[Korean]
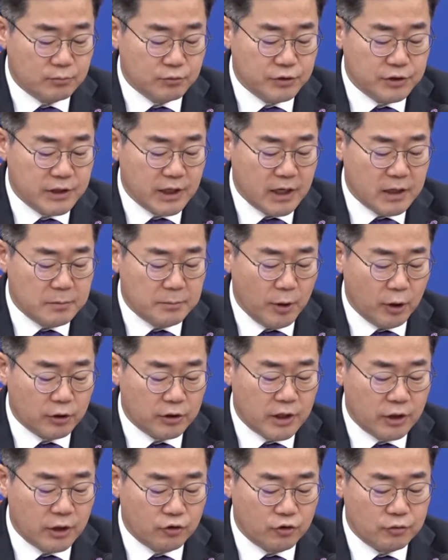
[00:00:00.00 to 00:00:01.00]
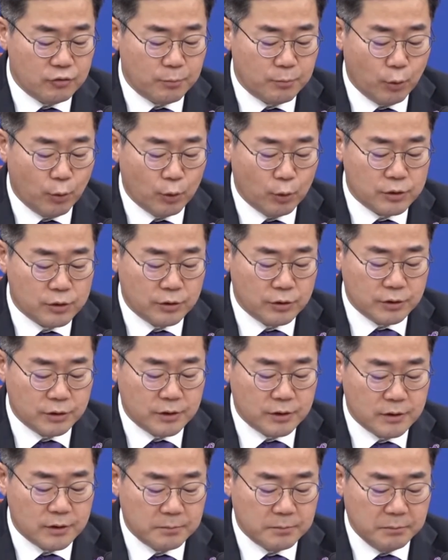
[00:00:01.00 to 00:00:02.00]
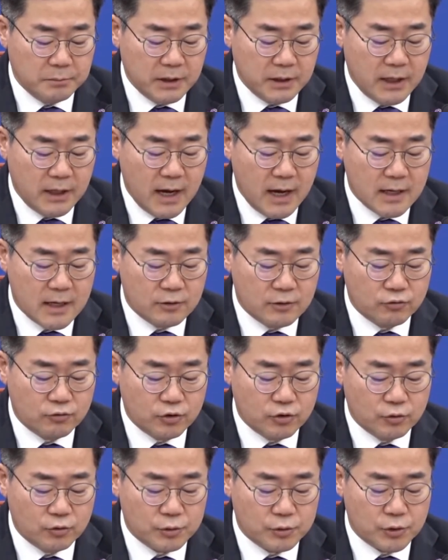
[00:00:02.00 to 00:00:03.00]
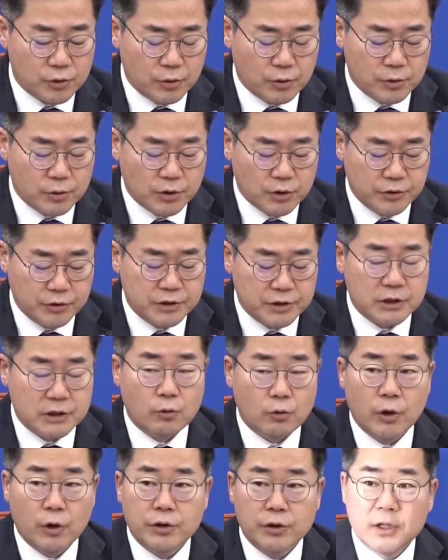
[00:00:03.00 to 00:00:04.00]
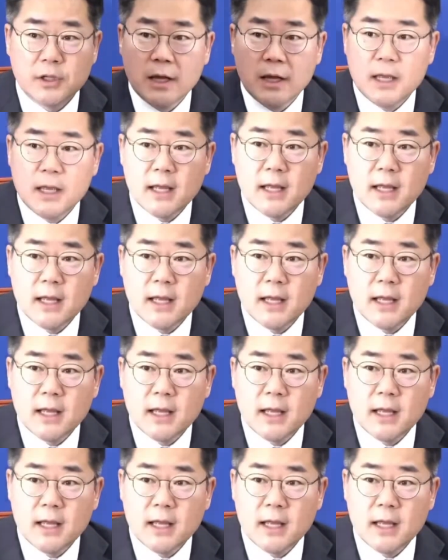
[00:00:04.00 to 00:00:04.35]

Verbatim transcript: 문제의 명태균 보고서는 미래 한국연구소 전 직원